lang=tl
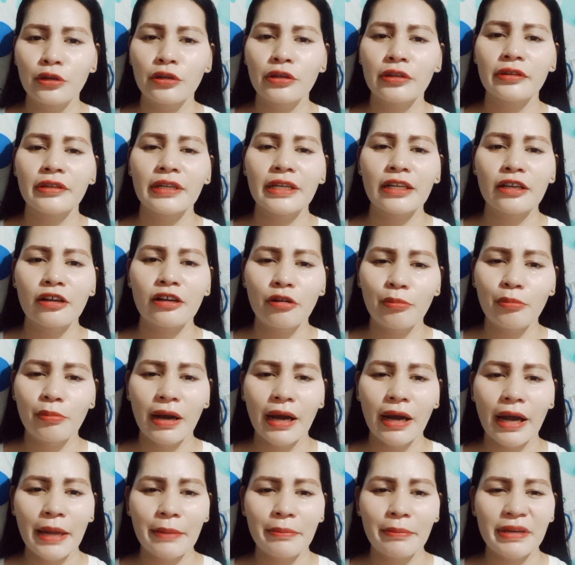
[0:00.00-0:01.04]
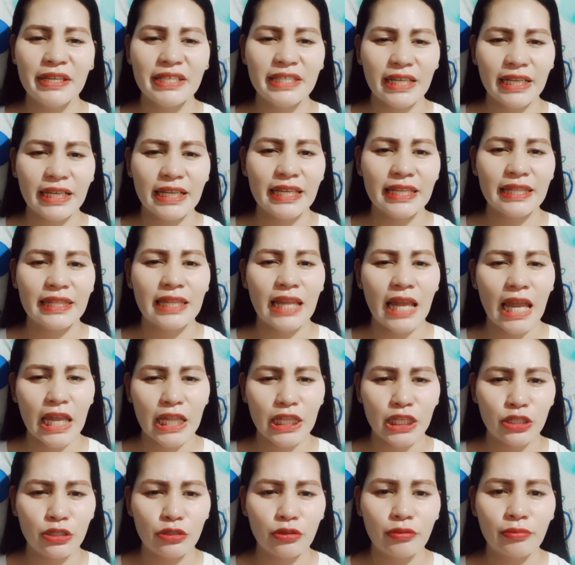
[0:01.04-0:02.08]
Or ikaw ba ay may sakit na
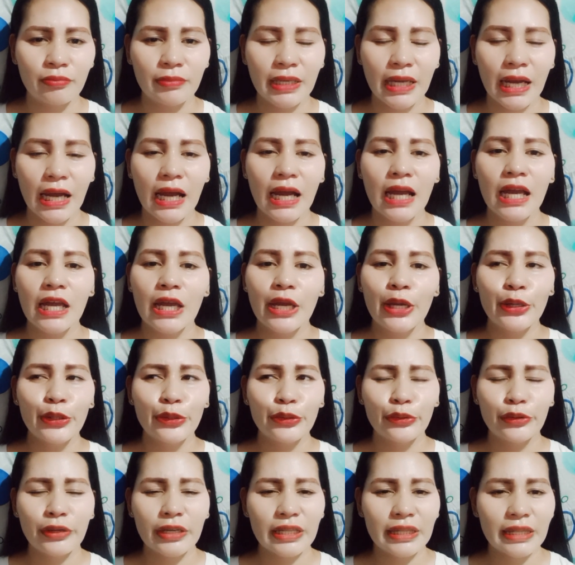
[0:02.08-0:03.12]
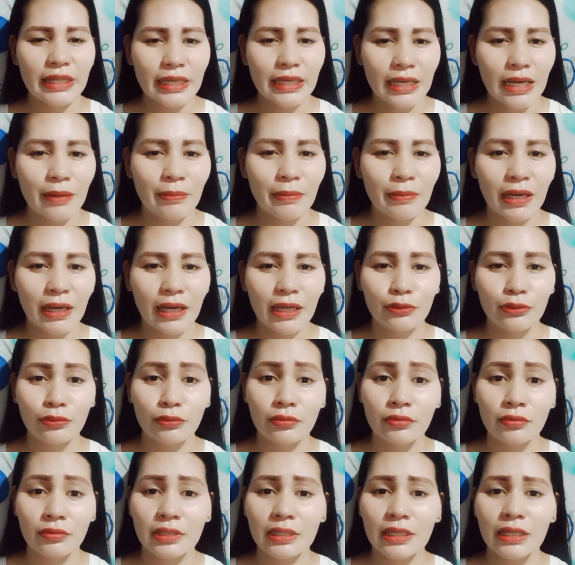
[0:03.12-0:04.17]
insomnia, yung hindi ka
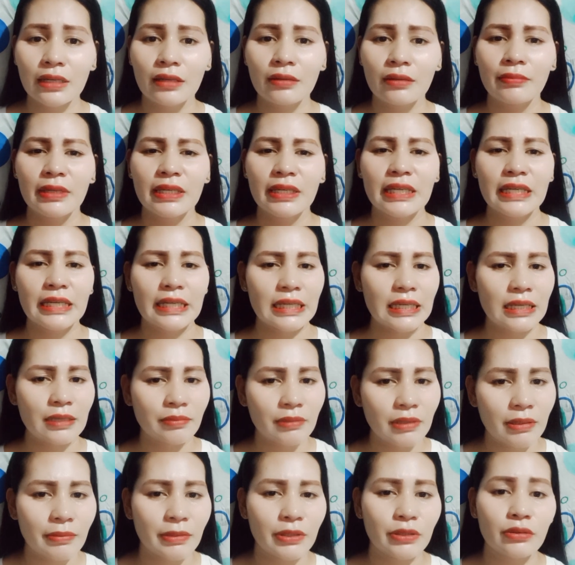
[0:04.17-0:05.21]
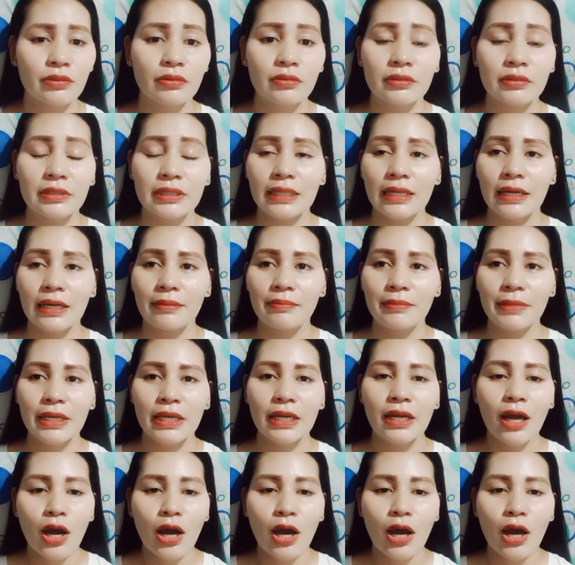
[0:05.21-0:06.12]
makatulog sa gabi, hirap ka matulog sa gabi,